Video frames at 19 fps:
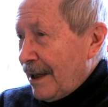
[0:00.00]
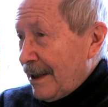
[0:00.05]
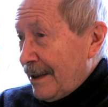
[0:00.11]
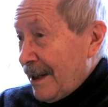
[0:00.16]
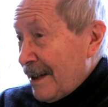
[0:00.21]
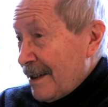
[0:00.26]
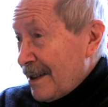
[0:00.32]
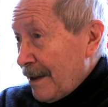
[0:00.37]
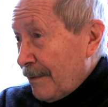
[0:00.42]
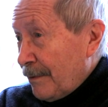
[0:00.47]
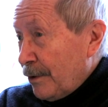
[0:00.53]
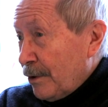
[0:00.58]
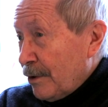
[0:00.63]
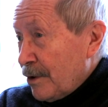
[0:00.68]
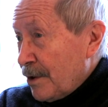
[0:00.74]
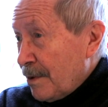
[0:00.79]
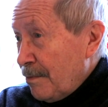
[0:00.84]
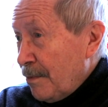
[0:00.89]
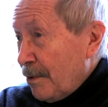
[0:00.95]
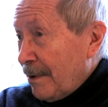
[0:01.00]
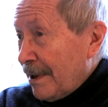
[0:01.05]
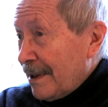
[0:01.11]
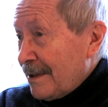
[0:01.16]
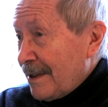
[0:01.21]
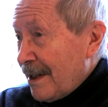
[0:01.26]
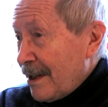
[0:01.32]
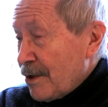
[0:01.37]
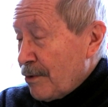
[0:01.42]
a na zewnątrz
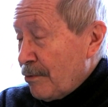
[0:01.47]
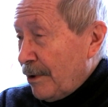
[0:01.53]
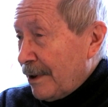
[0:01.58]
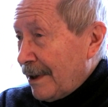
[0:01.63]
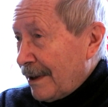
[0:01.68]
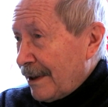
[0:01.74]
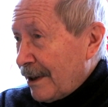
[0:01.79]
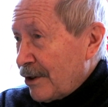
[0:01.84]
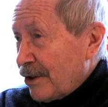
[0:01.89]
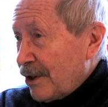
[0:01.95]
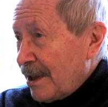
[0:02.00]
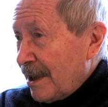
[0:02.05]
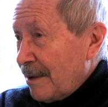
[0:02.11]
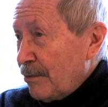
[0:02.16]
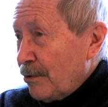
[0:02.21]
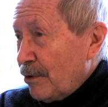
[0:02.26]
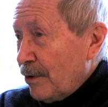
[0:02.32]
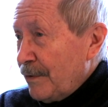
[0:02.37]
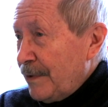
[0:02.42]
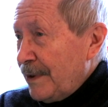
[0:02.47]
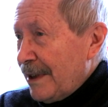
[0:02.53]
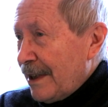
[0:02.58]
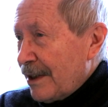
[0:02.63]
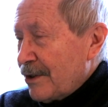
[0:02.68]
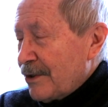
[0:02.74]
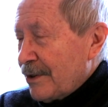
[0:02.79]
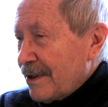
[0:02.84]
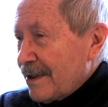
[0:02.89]
była zasłona, także nie było
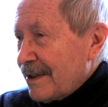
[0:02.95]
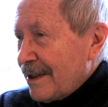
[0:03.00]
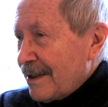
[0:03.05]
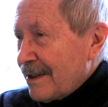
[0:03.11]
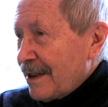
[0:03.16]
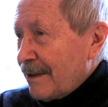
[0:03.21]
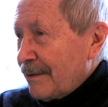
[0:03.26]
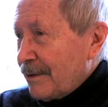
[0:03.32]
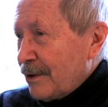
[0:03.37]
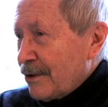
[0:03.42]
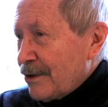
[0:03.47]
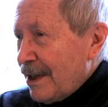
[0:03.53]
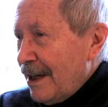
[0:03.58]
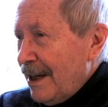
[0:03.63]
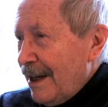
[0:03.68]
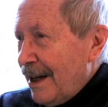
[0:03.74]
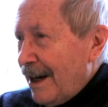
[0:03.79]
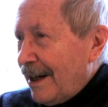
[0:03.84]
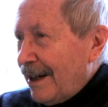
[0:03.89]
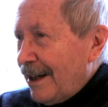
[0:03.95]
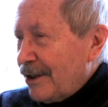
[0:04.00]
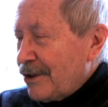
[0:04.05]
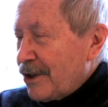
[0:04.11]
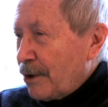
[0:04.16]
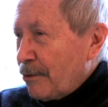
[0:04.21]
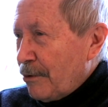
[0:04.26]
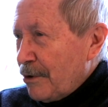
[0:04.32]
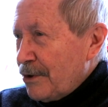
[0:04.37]
widać, co jest na zewnątrz. Ale jak
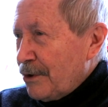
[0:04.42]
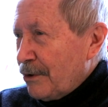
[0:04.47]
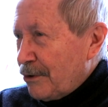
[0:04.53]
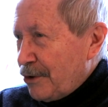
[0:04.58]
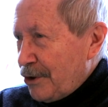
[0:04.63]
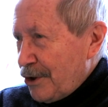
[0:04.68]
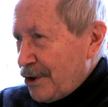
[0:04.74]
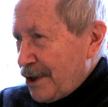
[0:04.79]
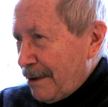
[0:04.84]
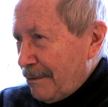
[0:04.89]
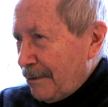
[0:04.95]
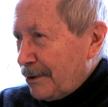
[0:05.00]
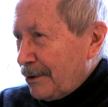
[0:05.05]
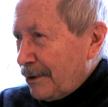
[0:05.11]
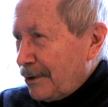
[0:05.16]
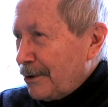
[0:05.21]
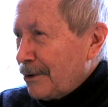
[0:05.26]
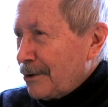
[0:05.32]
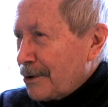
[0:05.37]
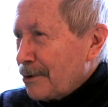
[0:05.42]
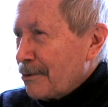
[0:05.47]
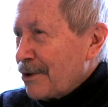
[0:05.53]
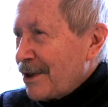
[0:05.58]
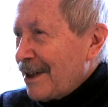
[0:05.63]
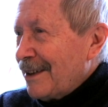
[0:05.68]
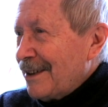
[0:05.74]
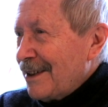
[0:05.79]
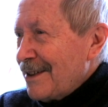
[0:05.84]
się głośno krzyczało, to do
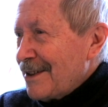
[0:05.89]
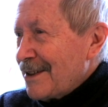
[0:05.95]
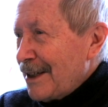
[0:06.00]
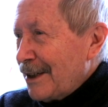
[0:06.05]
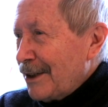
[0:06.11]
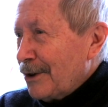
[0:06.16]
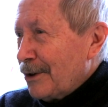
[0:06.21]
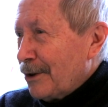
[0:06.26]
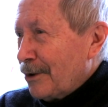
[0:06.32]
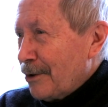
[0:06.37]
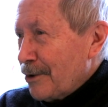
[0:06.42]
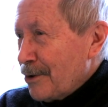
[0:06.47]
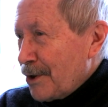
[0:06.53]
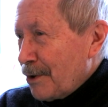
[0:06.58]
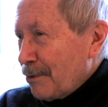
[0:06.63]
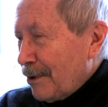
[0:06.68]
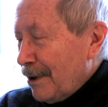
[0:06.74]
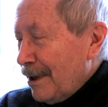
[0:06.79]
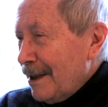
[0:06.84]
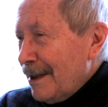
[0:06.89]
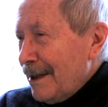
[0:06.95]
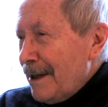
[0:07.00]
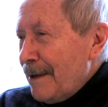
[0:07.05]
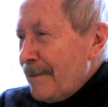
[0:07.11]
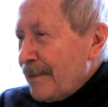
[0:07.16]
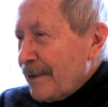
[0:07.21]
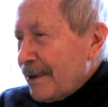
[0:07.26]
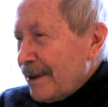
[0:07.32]
sąsiedniej celi dochodziło
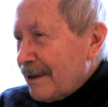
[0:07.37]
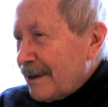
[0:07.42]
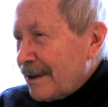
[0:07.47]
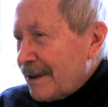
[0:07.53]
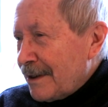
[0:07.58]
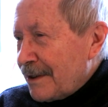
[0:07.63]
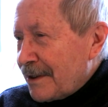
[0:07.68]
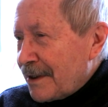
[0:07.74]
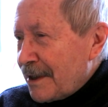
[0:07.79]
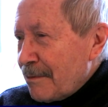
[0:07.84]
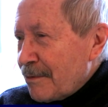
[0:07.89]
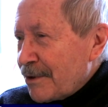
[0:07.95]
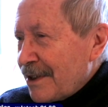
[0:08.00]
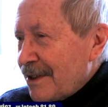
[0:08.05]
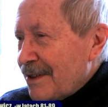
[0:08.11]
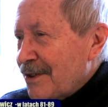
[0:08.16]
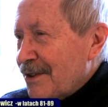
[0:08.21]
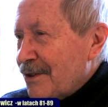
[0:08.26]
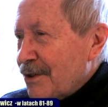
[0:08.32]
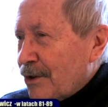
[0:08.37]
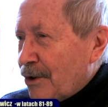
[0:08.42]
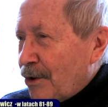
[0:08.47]
z tym, że z